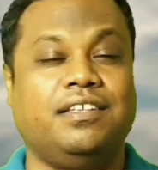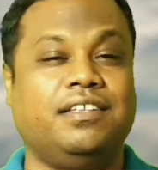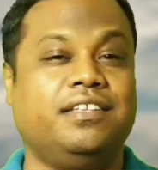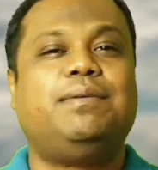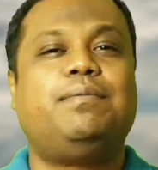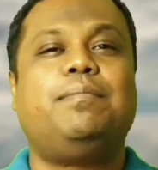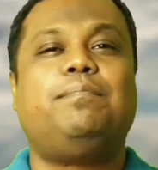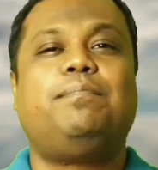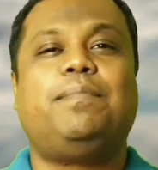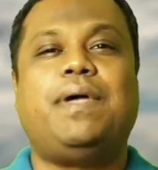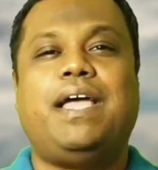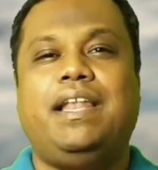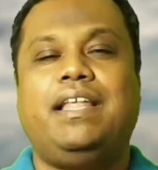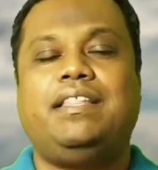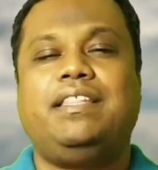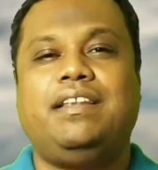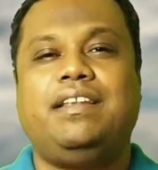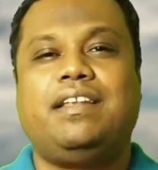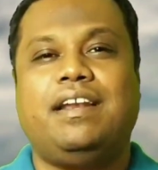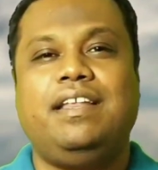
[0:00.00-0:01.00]
जब हम पहले
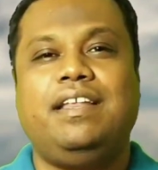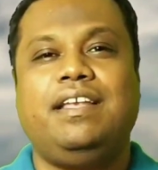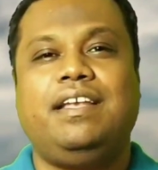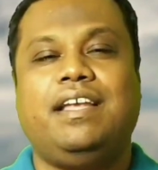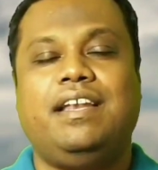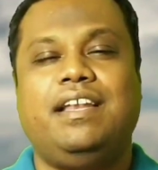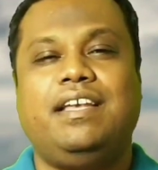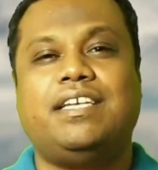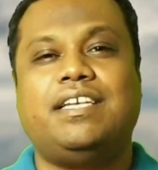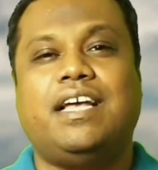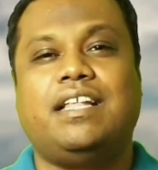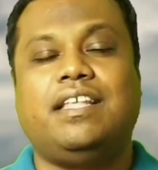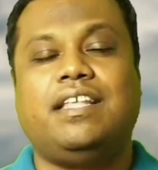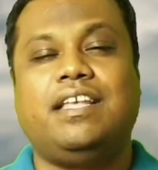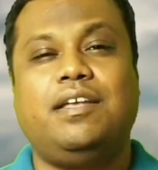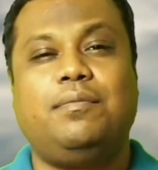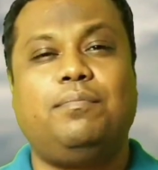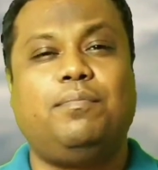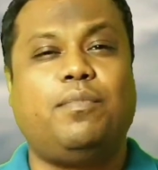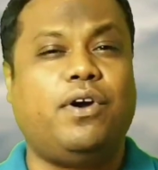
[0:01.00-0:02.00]
दिन रनिंग के लिए जाते
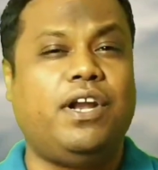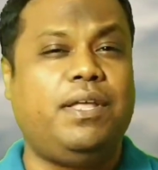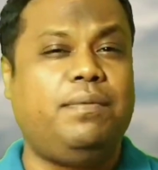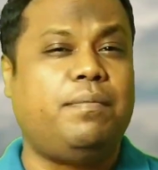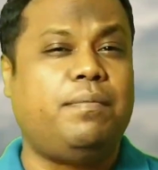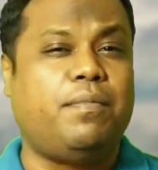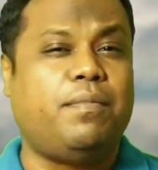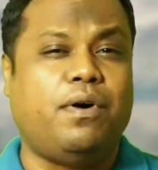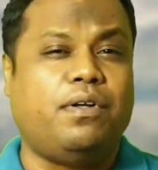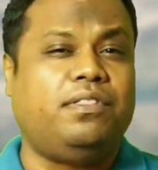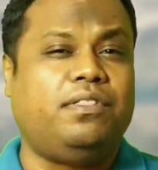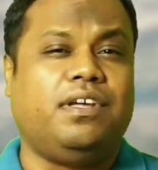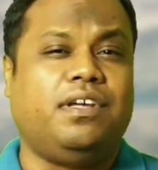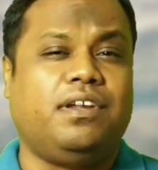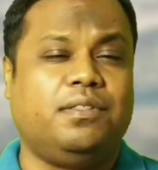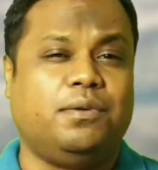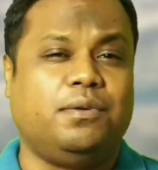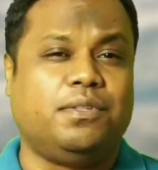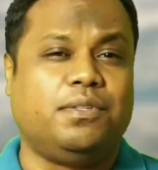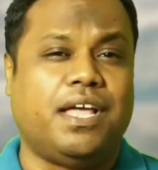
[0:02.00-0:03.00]
हैं बॉडी में बहुत
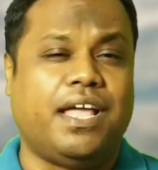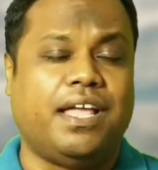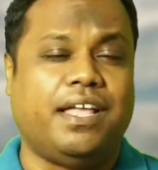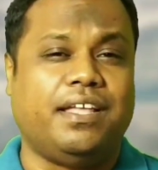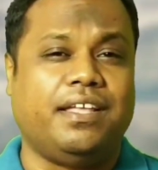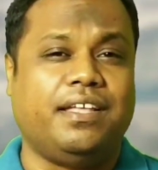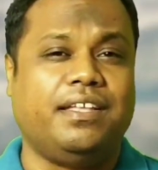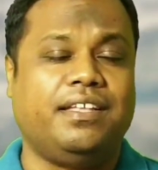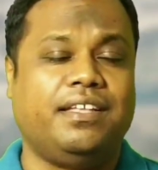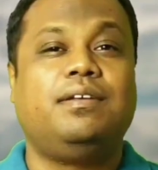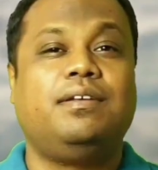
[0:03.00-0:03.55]
दर्द होता है